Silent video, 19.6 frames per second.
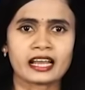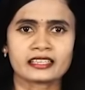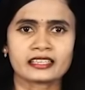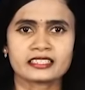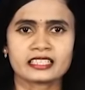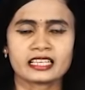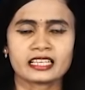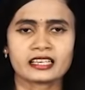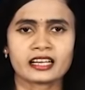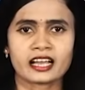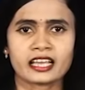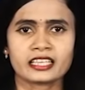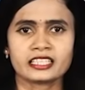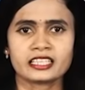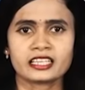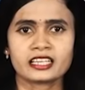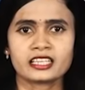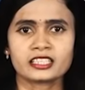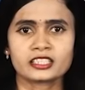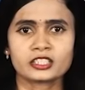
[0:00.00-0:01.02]
அரசியல்
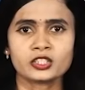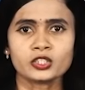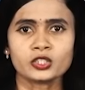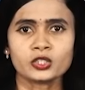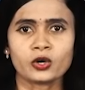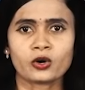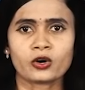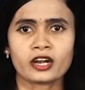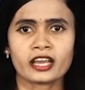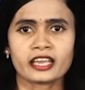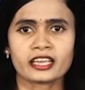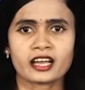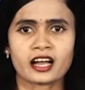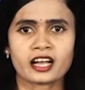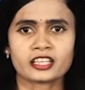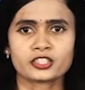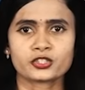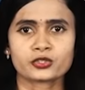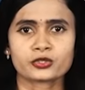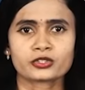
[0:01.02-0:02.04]
கைதிகளுக்கு கொலை
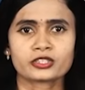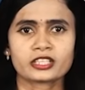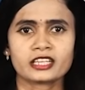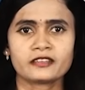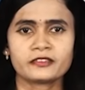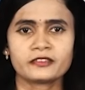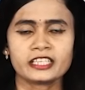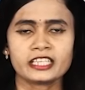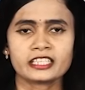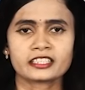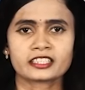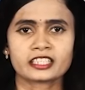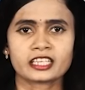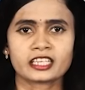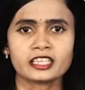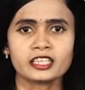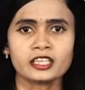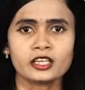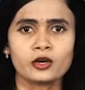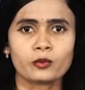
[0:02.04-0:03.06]
அச்சுறுத்தல் விடுத்த
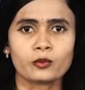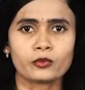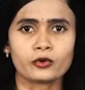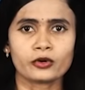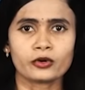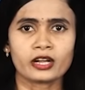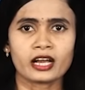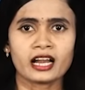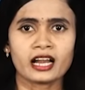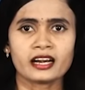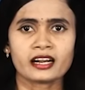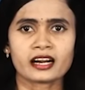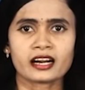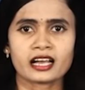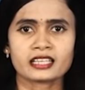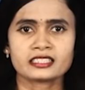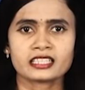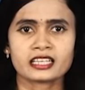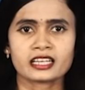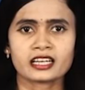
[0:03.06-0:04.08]
முன்னாள்
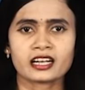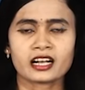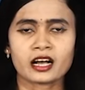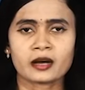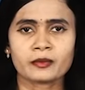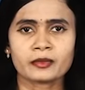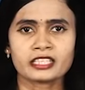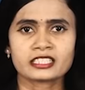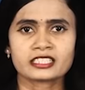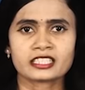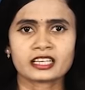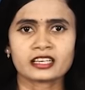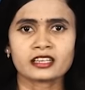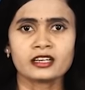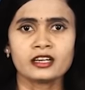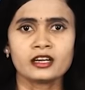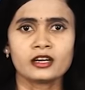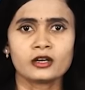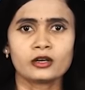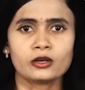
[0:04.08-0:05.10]
ராஜாங்க அமைச்சர்
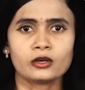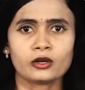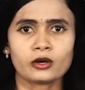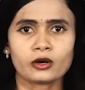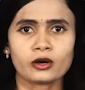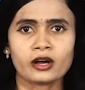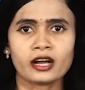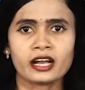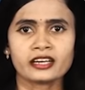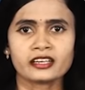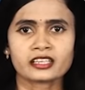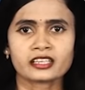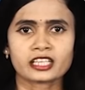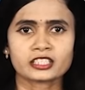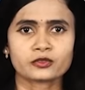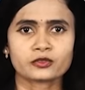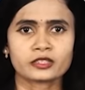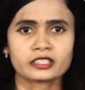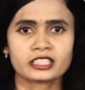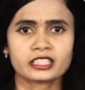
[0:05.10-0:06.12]
லொஹான்
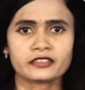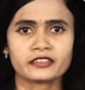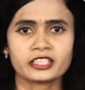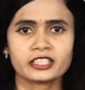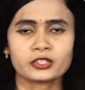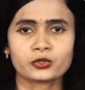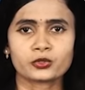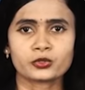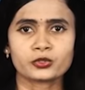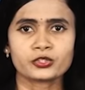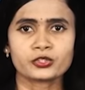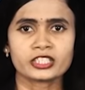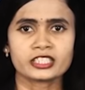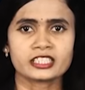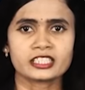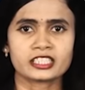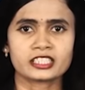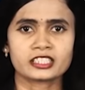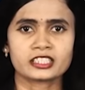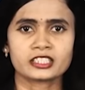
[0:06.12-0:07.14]
ரத்வத்தவின்
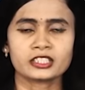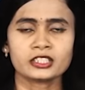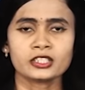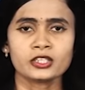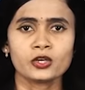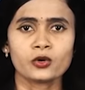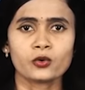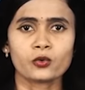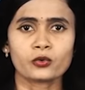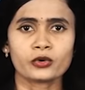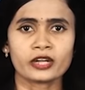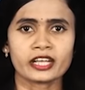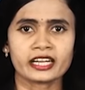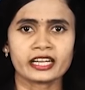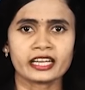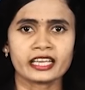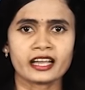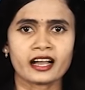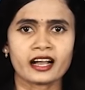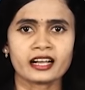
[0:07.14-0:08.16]
குற்றத்திற்கு
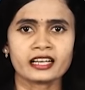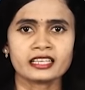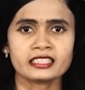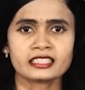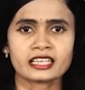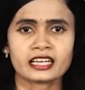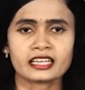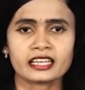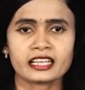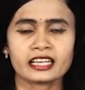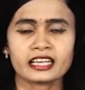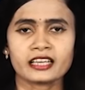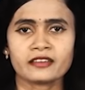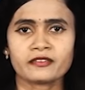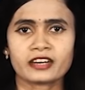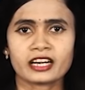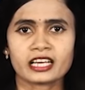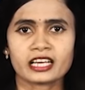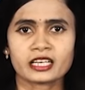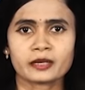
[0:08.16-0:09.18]
உடனடியாக தண்டனை
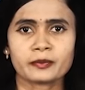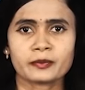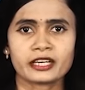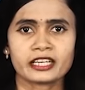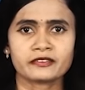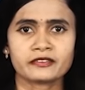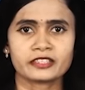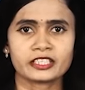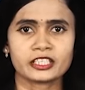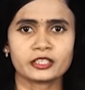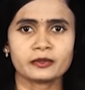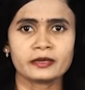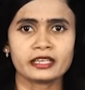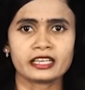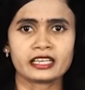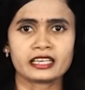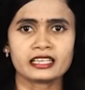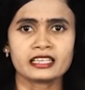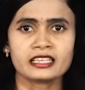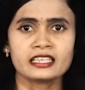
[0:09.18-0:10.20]
வழங்கப்பட வேண்டும்
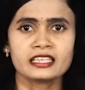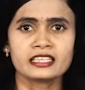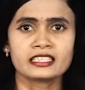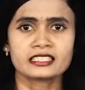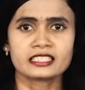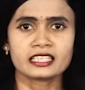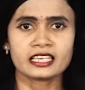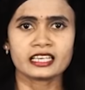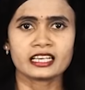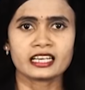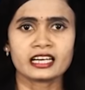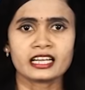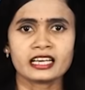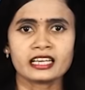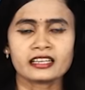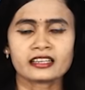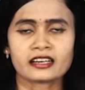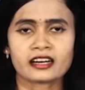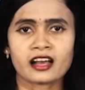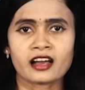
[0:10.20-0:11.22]
என சிங்கள
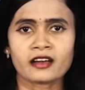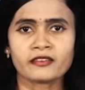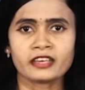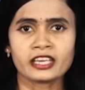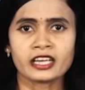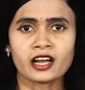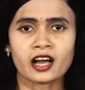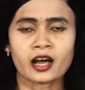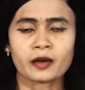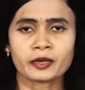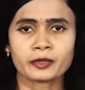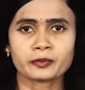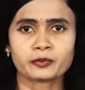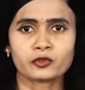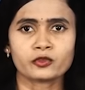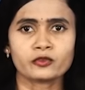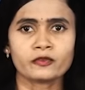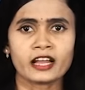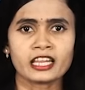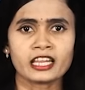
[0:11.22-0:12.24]
ராவிய அமைப்பு
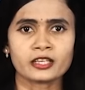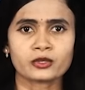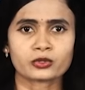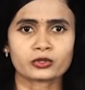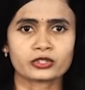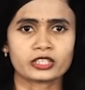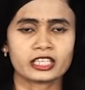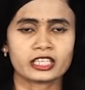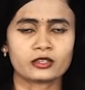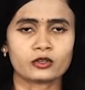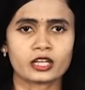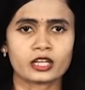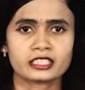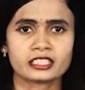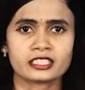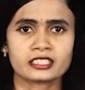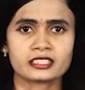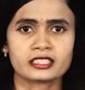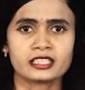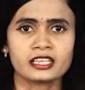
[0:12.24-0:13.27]
வலியுறுத்தியுள்ளது